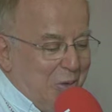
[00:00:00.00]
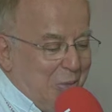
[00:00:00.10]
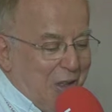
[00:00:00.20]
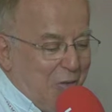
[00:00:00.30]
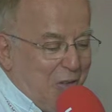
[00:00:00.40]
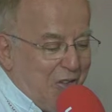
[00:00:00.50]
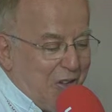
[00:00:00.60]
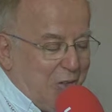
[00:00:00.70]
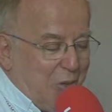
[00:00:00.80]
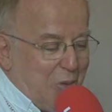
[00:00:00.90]
une
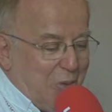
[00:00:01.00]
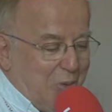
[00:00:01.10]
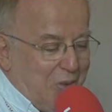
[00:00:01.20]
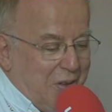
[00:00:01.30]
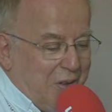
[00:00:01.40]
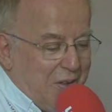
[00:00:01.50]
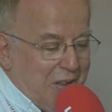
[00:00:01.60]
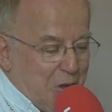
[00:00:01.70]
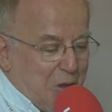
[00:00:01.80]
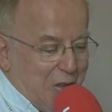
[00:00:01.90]
manifestation
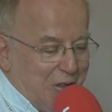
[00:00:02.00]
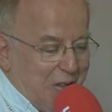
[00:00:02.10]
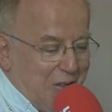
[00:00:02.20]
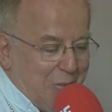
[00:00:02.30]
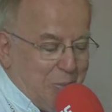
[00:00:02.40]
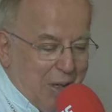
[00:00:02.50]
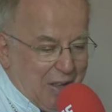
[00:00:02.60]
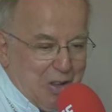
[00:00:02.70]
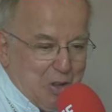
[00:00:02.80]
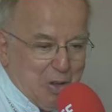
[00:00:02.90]
des jeunes
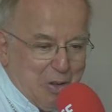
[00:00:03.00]
par les